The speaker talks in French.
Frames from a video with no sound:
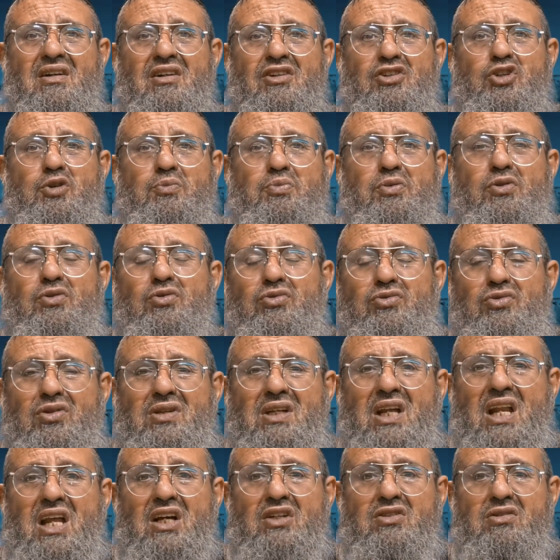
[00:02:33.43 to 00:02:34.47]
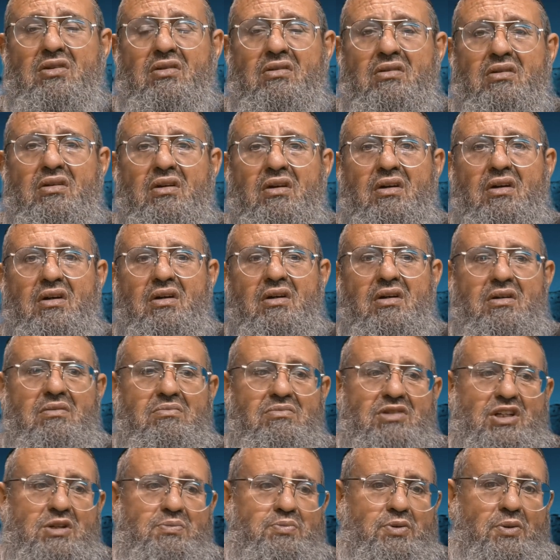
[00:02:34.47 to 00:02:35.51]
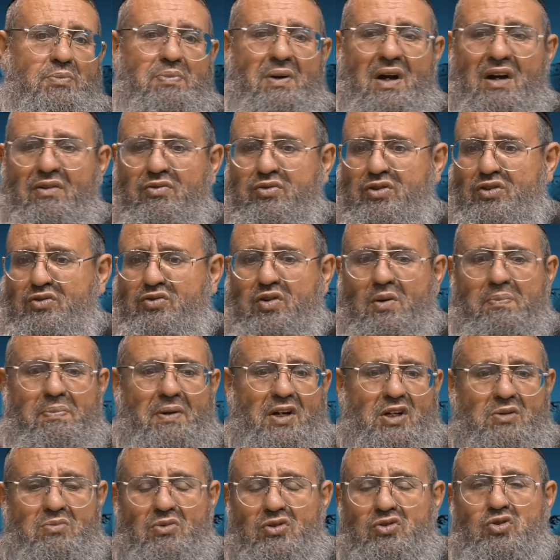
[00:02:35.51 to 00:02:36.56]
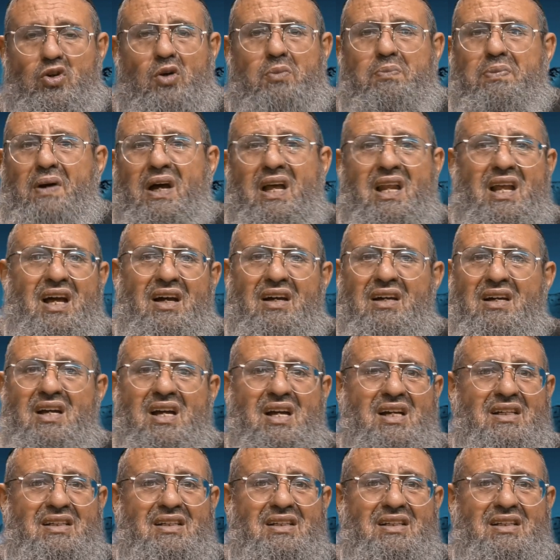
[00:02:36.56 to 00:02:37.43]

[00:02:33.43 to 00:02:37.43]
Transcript: Tu peux nous donner l'argent. Mais je peux pas, vous, tu vois pas que je m'en sors pas, là.